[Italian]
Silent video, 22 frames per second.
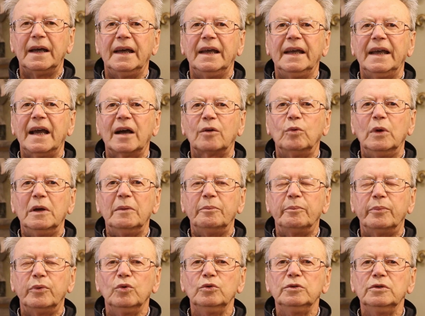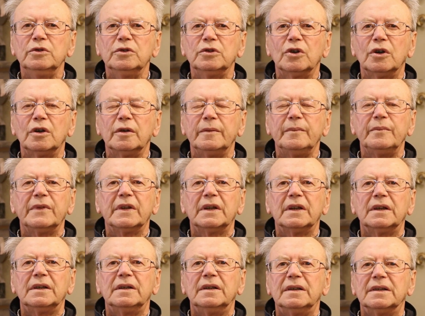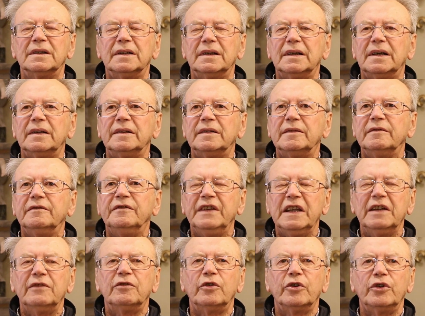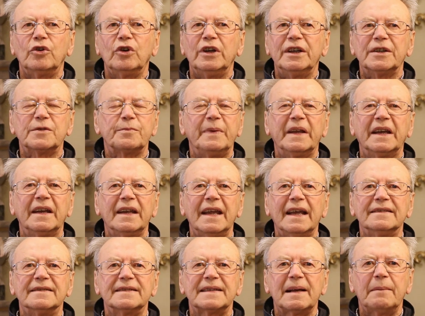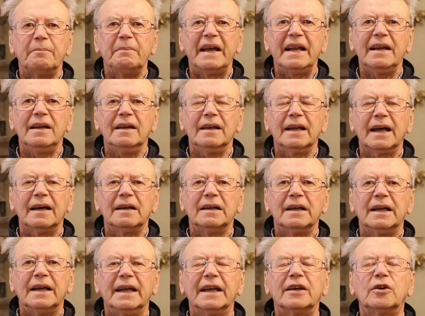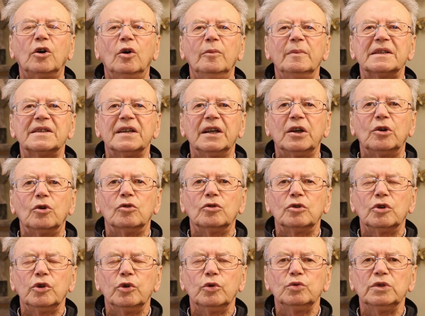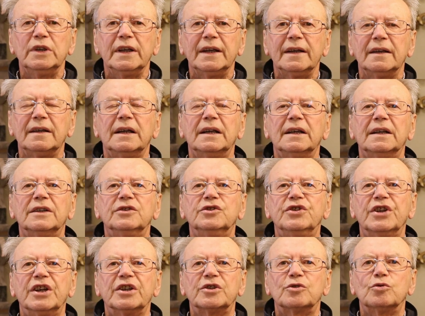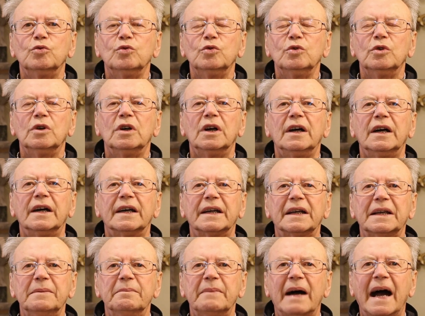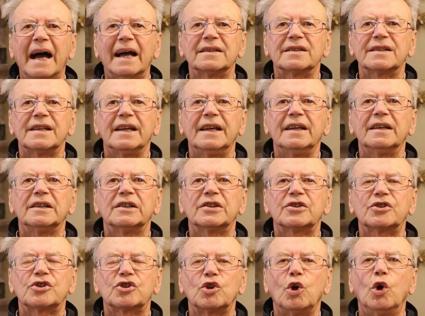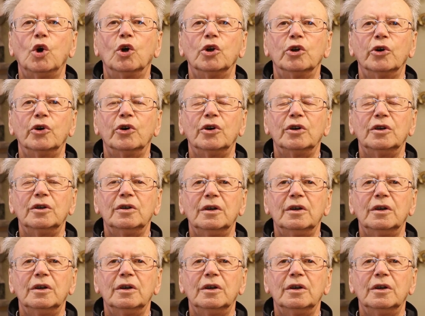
e a quel punto vivono l'esperienza bella e come si conclude? Gesù rimase solo.